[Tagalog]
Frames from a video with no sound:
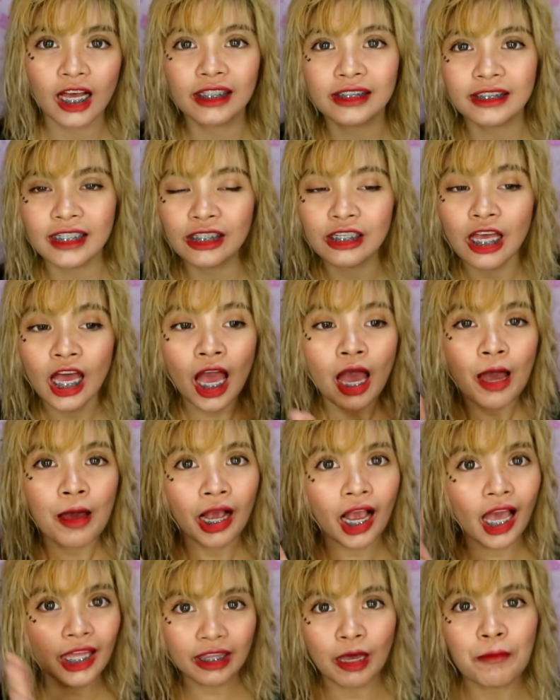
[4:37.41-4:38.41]
As in,
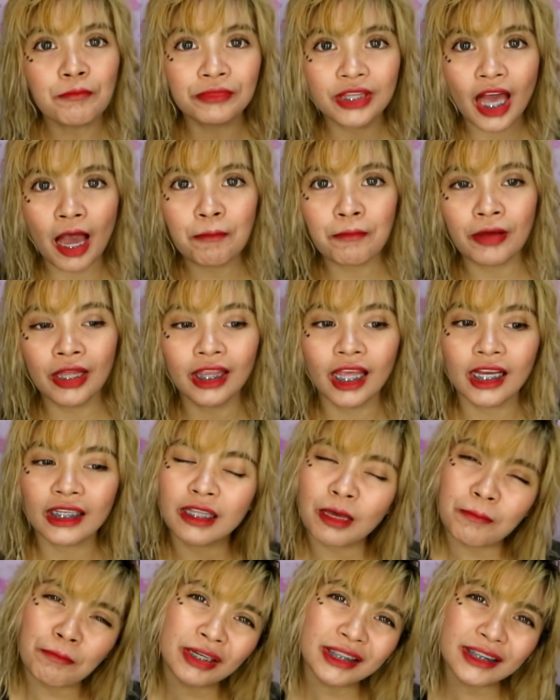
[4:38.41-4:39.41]
katamtaman lang
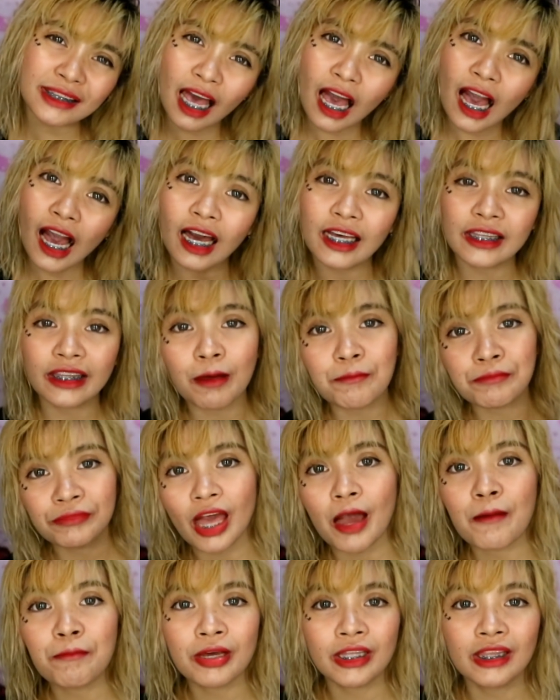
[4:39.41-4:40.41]
na basa,
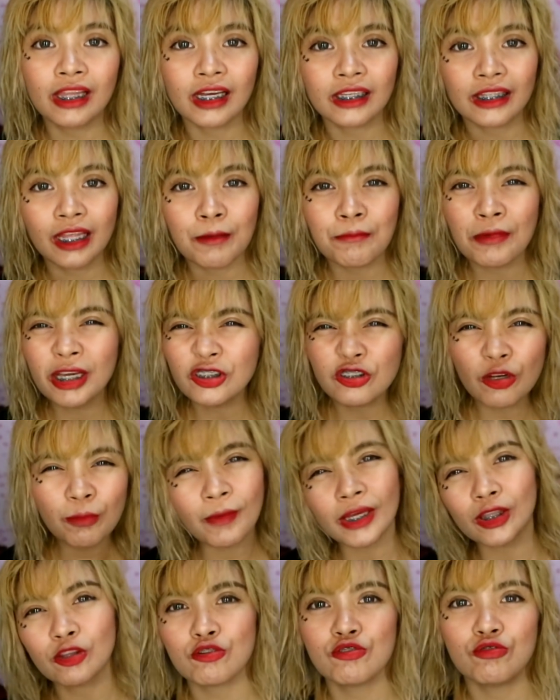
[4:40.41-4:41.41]
katamtaman lang na medyo
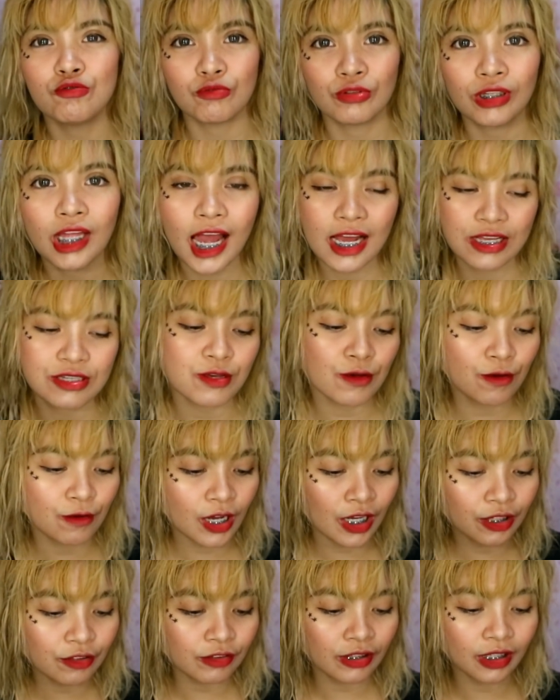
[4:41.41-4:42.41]
patuyo na. So,
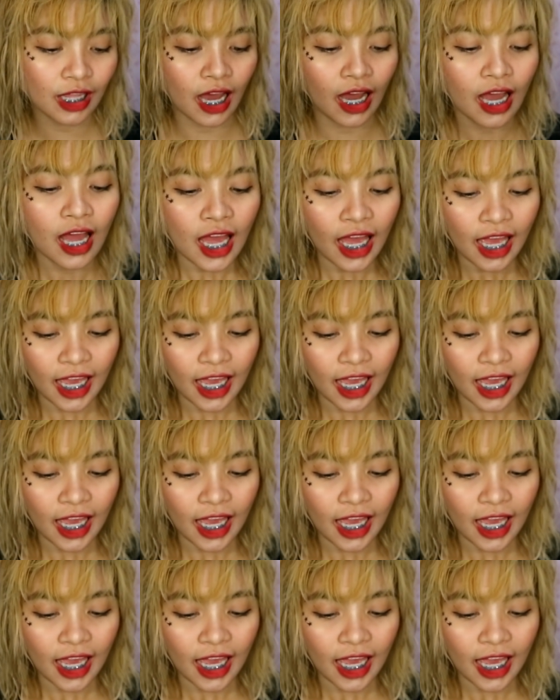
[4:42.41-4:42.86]
ganun na.